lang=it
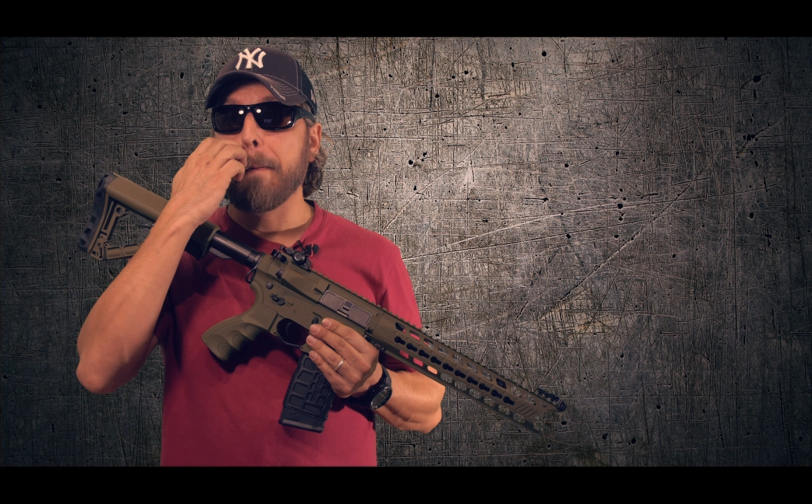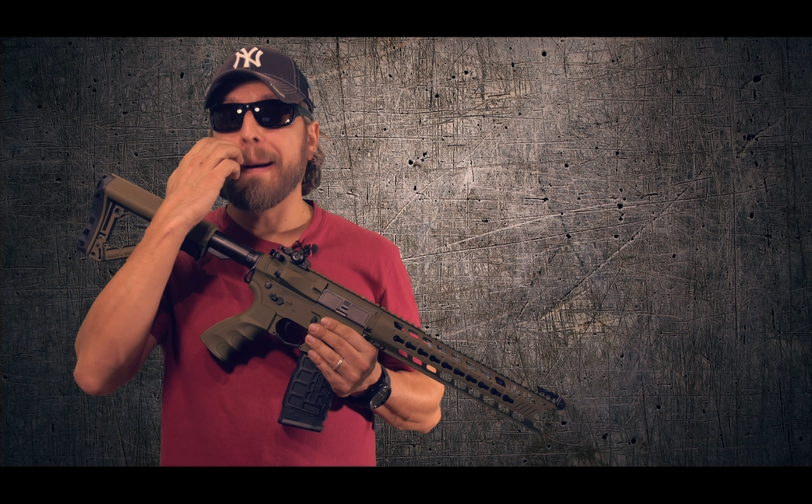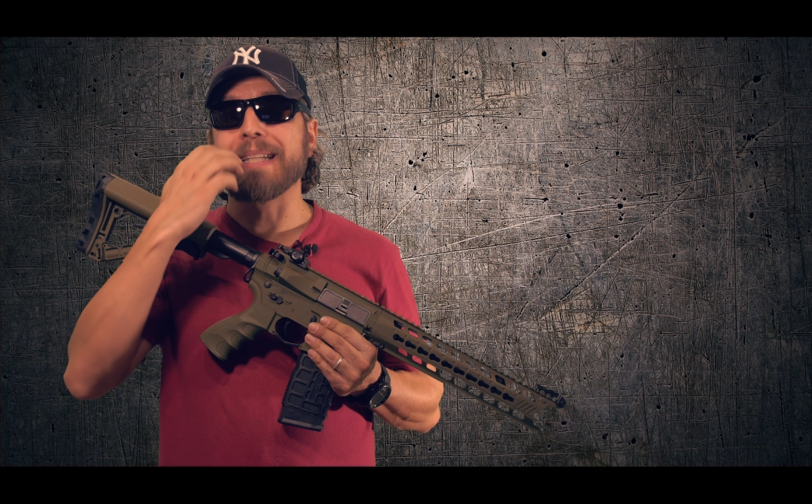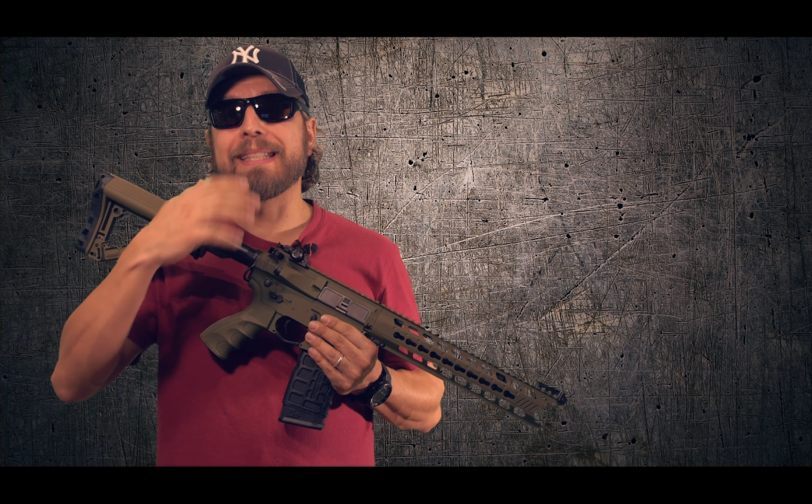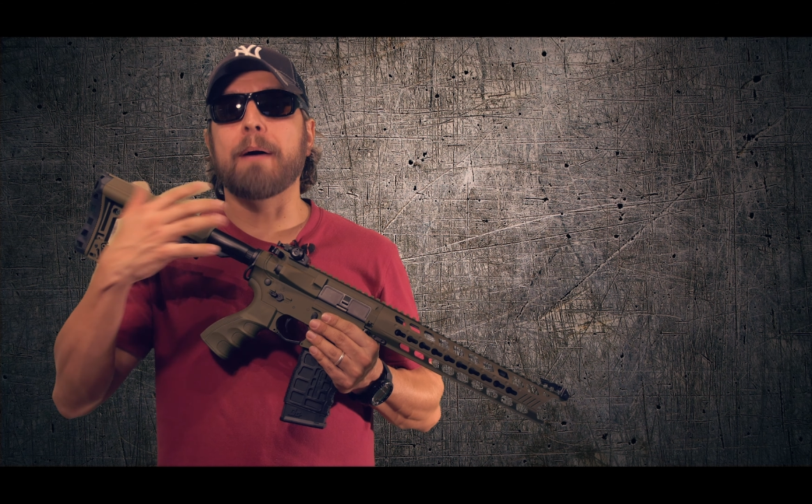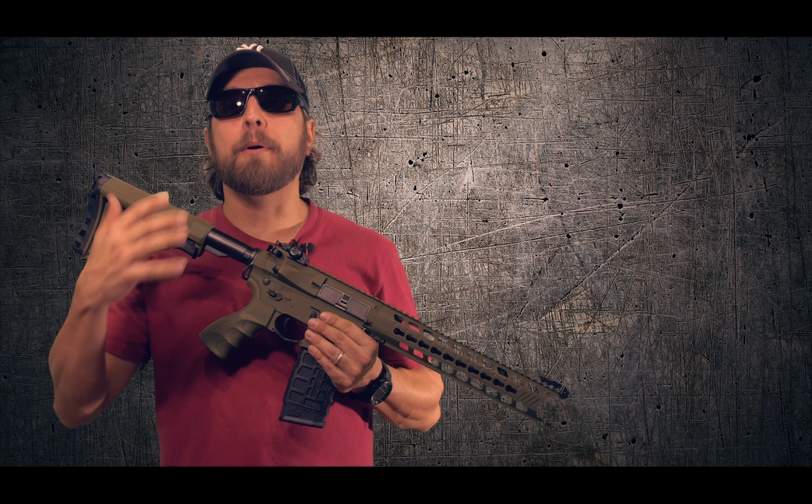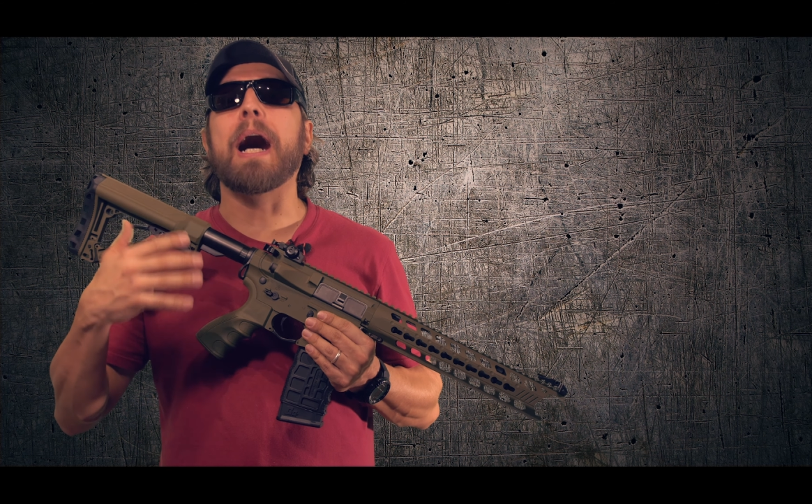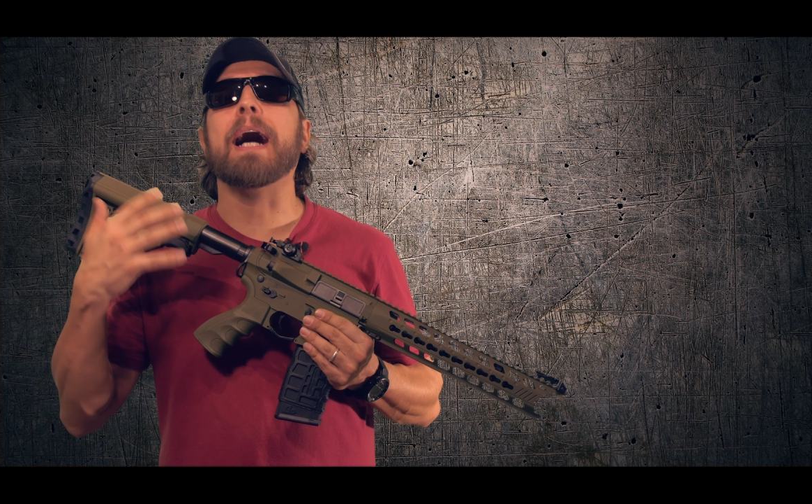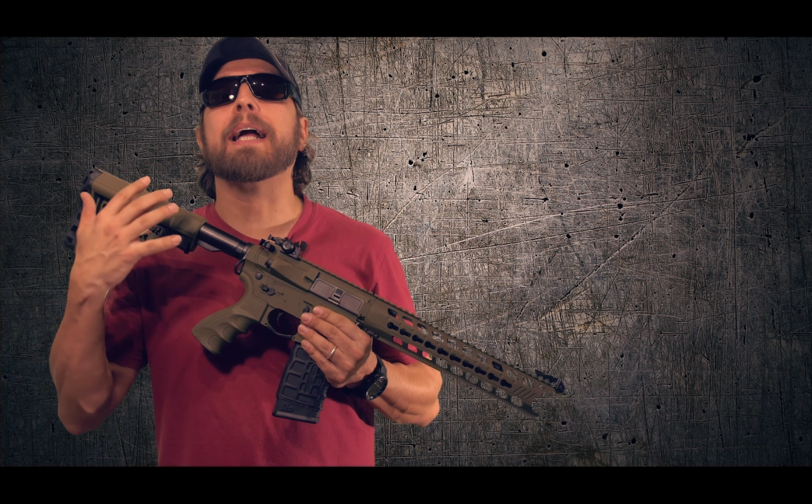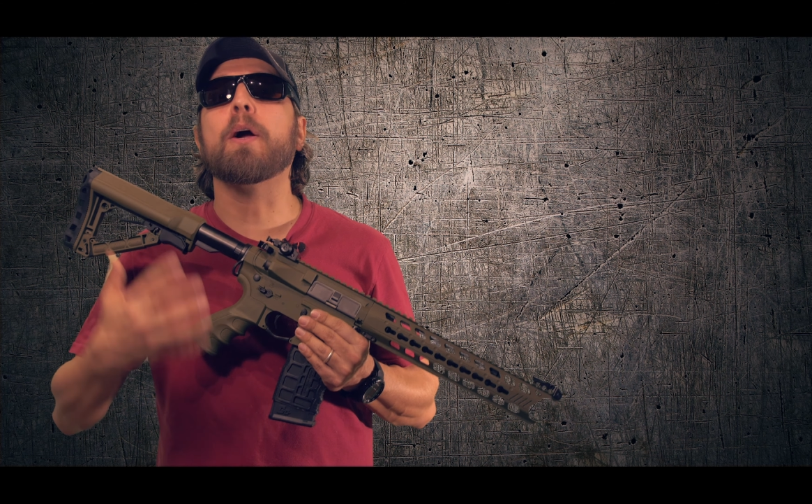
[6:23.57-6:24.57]
ma siamo
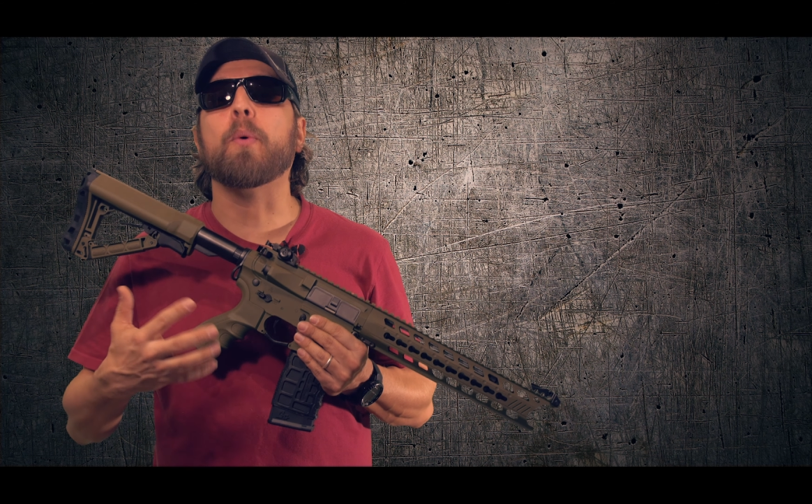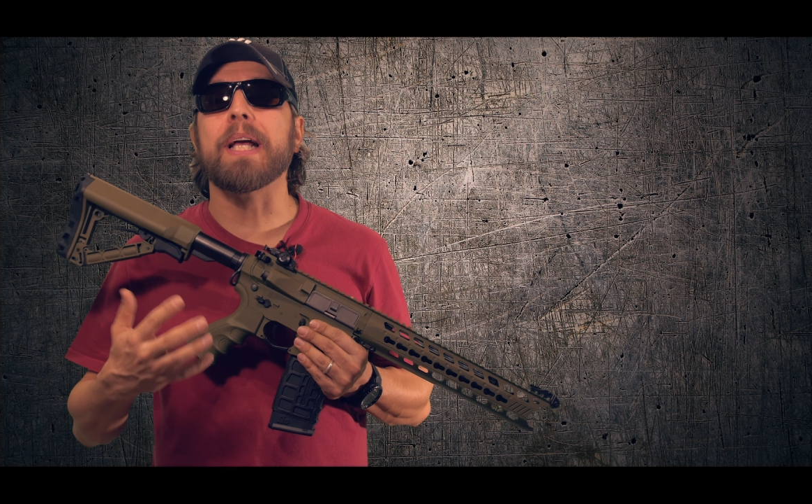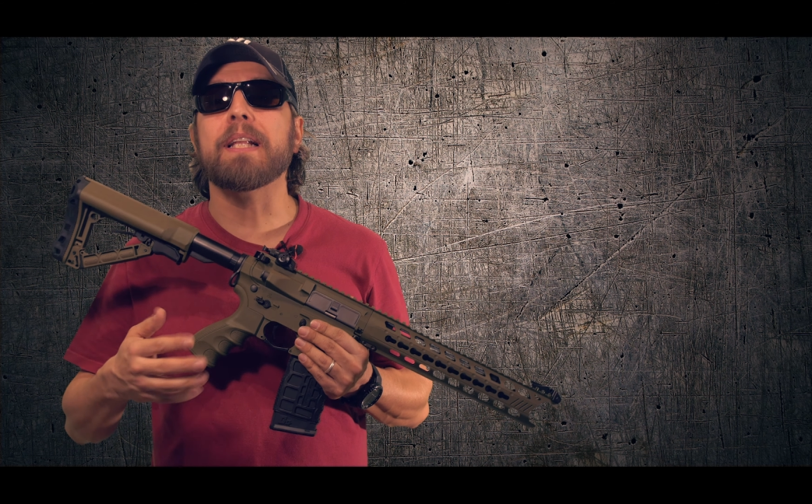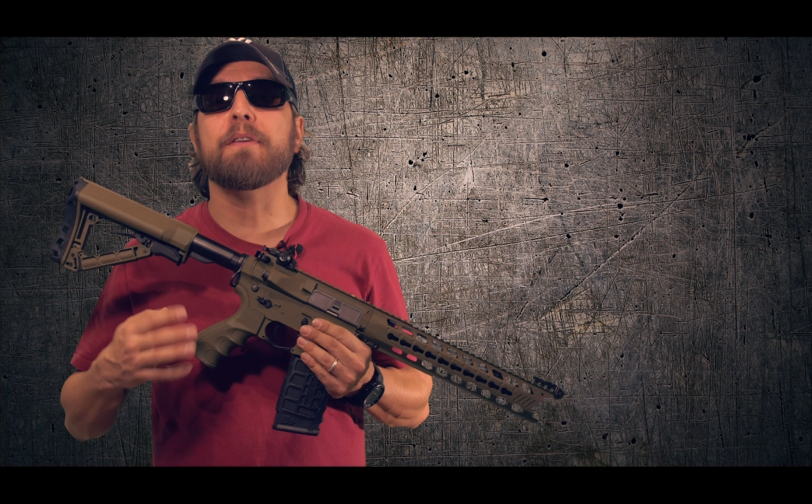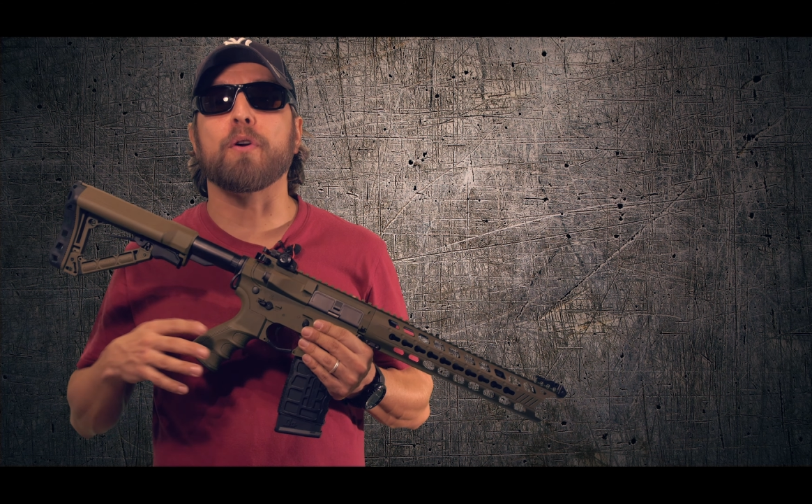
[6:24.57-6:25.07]
anche qui di